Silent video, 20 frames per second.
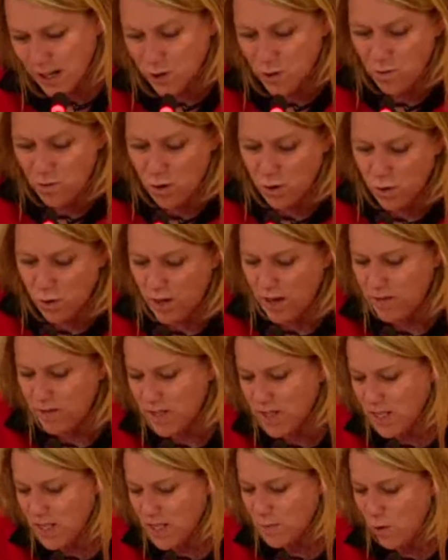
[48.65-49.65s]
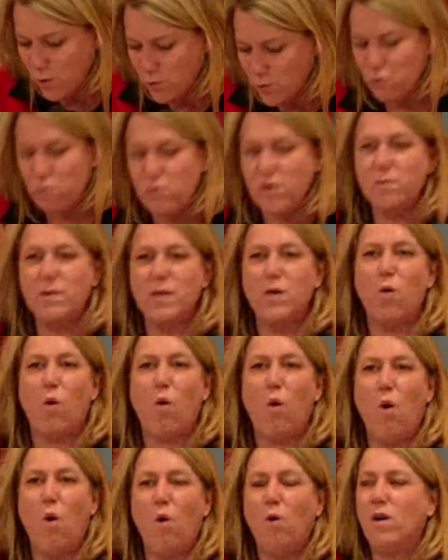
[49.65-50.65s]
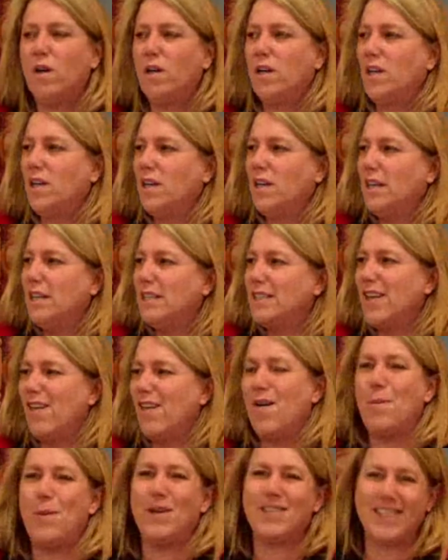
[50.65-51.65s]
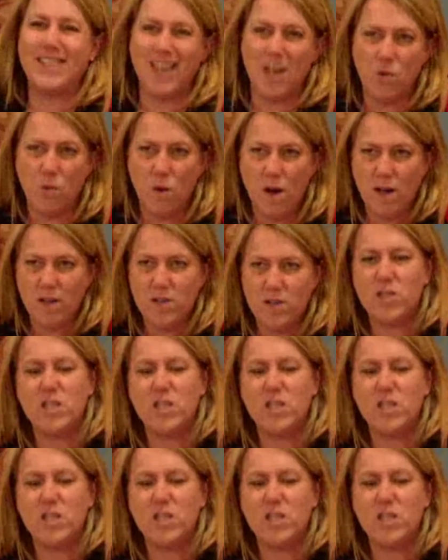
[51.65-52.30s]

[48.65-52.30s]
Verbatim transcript: et la subvention d'investissement de 8 000 euros, ça ne va pas très loin.